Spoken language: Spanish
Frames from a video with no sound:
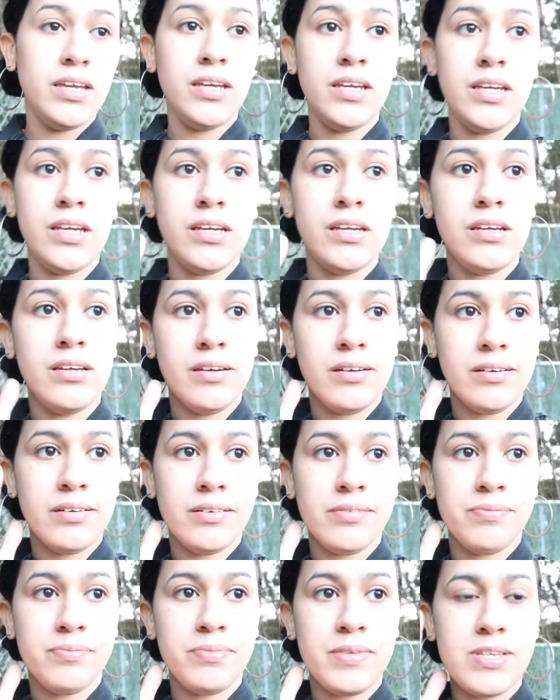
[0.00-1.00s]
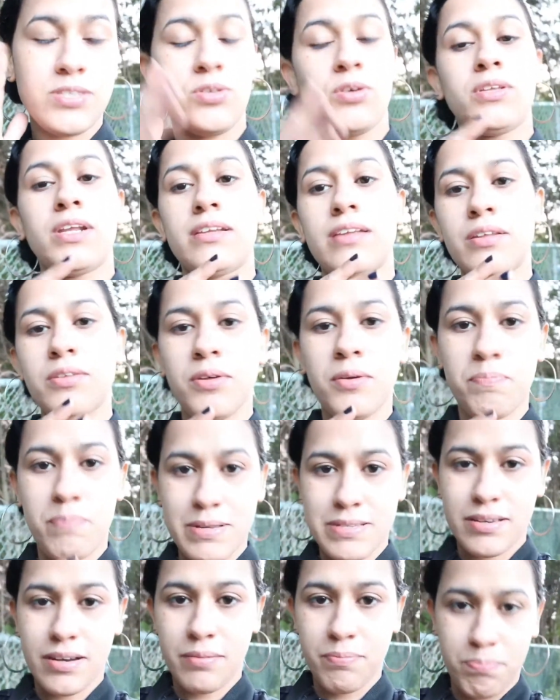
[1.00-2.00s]
y um, estoy tratando de
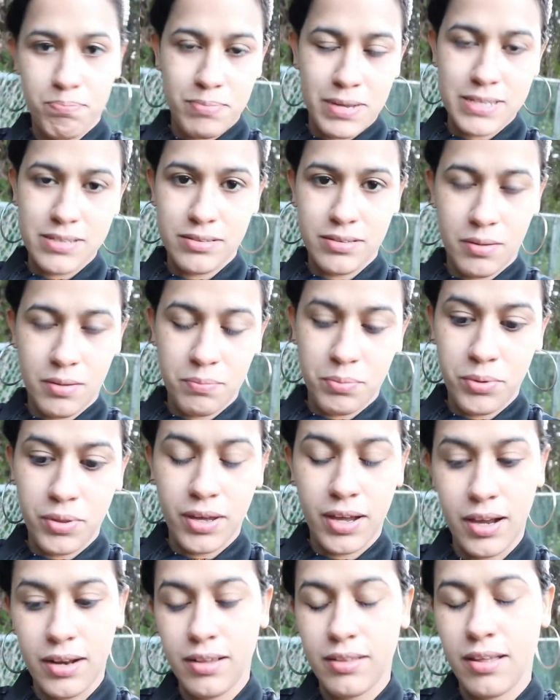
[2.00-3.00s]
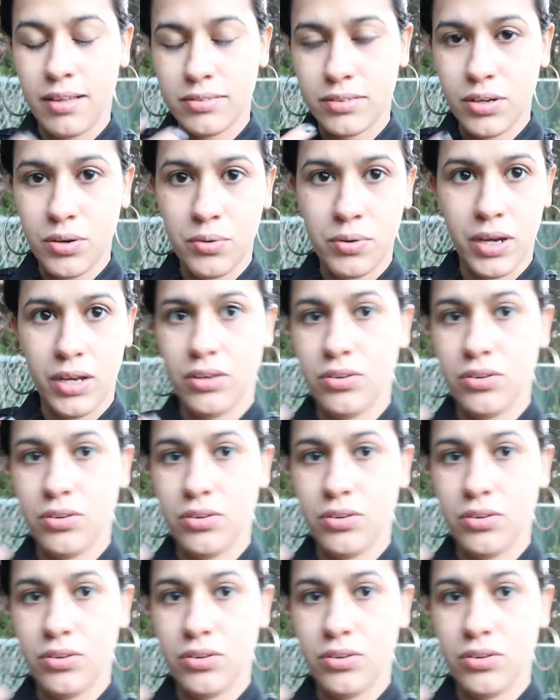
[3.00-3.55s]
pasar más tiempo de calidad con